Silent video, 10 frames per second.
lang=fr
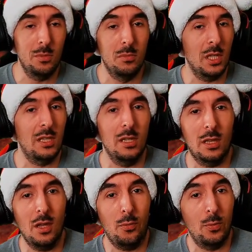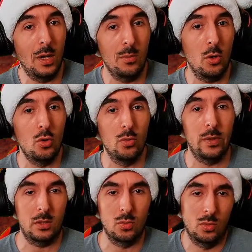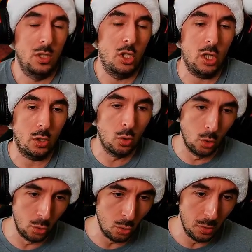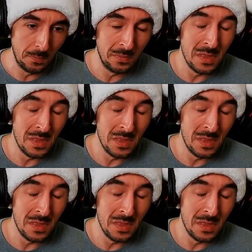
mais qui était finalement une version déjà connue.